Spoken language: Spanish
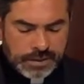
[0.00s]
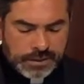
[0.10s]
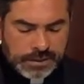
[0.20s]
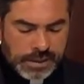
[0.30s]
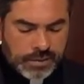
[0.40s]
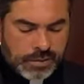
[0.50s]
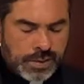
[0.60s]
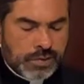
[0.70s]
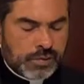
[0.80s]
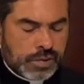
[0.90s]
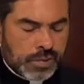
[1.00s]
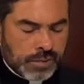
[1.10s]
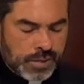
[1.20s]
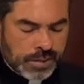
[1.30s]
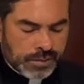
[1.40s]
Señor, escucha
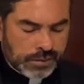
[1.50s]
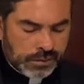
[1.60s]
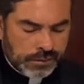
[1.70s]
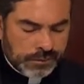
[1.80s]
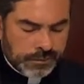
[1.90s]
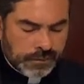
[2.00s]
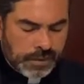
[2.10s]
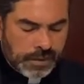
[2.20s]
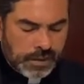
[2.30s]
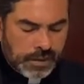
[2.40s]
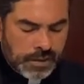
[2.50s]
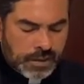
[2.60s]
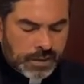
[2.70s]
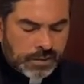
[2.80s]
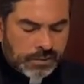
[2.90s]
mi oración.
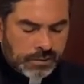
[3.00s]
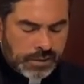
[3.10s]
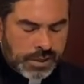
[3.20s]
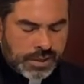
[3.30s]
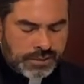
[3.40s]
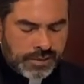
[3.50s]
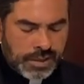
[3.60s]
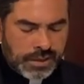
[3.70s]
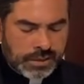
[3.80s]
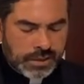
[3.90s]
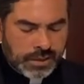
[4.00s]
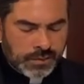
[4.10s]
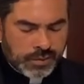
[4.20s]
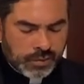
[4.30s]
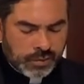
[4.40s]
Tú que eres fiel, atiende a
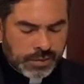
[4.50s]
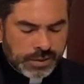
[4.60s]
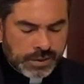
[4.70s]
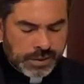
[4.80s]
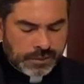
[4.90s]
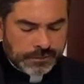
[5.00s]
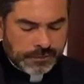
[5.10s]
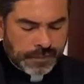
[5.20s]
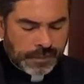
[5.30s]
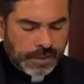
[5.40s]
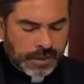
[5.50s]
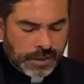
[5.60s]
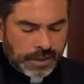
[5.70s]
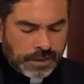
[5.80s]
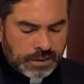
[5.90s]
mi súplica.
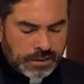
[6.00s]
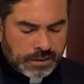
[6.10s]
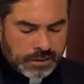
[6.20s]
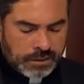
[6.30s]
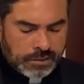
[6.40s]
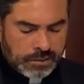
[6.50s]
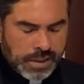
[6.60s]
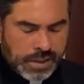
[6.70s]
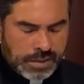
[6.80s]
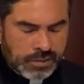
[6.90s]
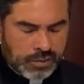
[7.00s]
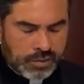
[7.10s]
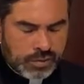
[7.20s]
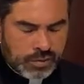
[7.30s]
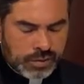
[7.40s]
Tú que eres
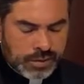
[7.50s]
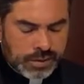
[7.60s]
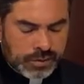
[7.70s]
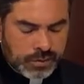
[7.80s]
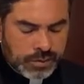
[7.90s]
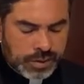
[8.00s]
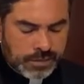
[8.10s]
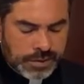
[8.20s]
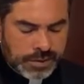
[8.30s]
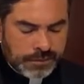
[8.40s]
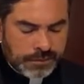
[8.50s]
justo, escúchame.